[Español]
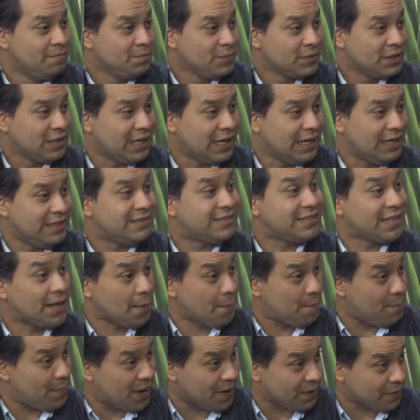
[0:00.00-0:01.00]
el ser
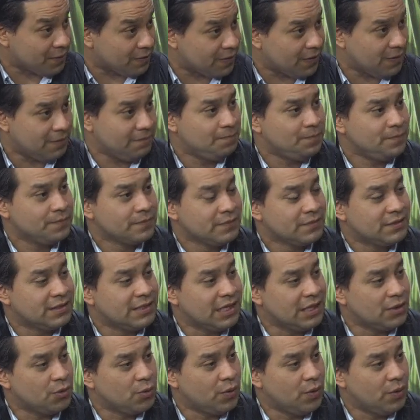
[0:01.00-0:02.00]
parte
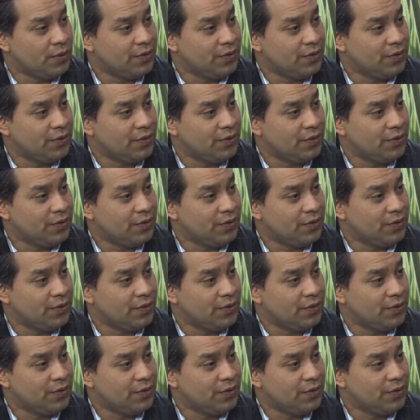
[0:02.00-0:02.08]
de,